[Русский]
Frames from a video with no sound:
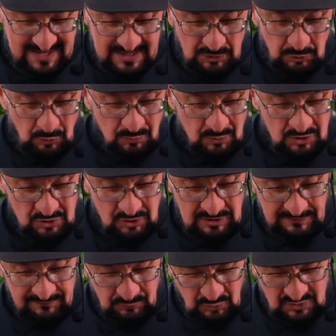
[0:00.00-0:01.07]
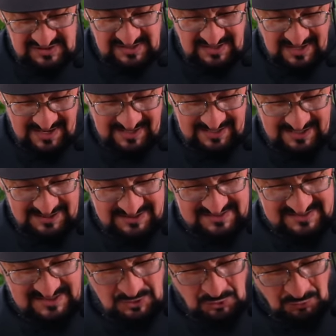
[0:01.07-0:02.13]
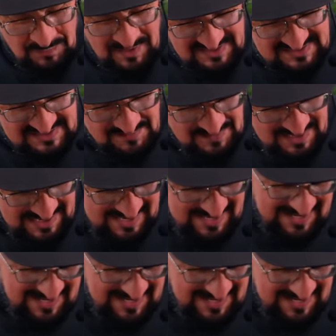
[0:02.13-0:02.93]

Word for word: Я не думаю, что этот вкус окажется неуместным.